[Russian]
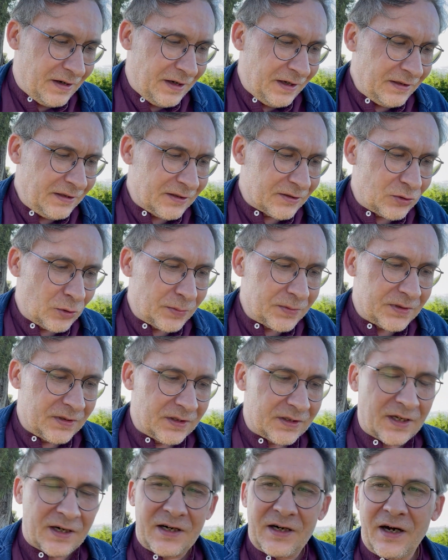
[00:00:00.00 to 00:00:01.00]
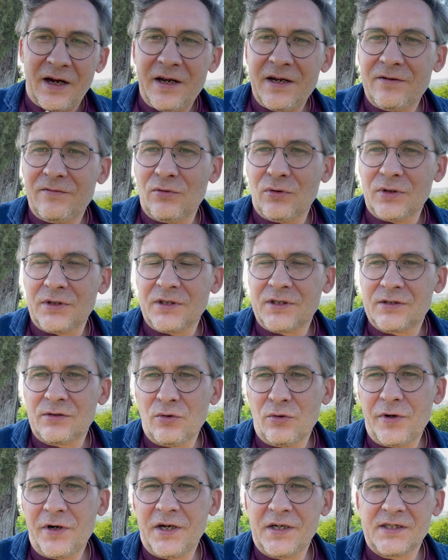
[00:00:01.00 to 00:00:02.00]
Это, собственно, такая вот
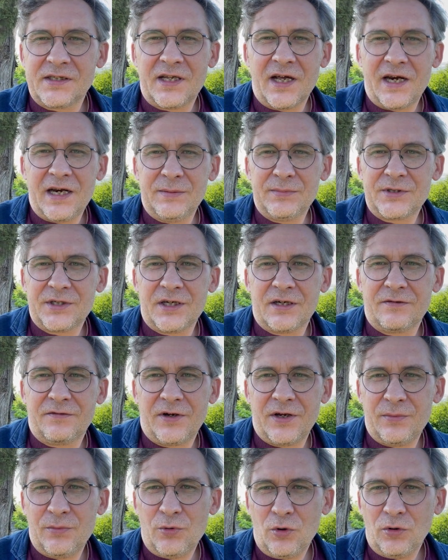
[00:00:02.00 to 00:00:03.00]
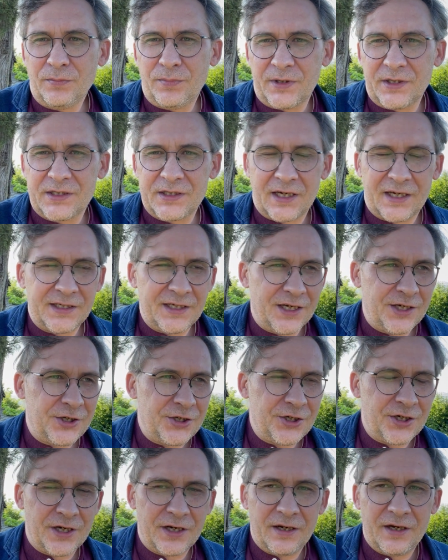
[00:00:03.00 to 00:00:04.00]
история из доримских времен,
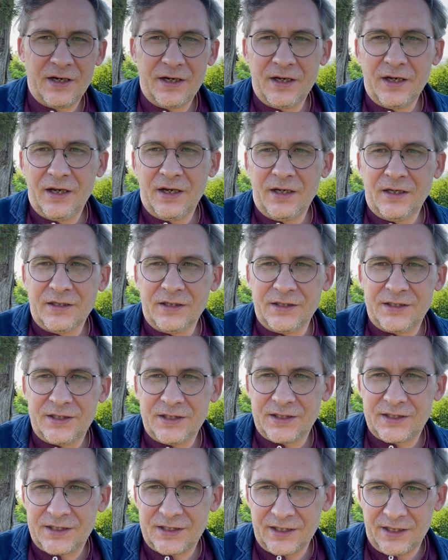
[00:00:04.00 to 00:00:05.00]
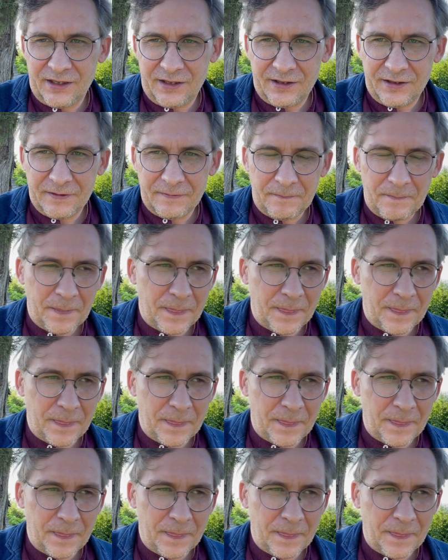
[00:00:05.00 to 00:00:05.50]
происходящая на Сицилии.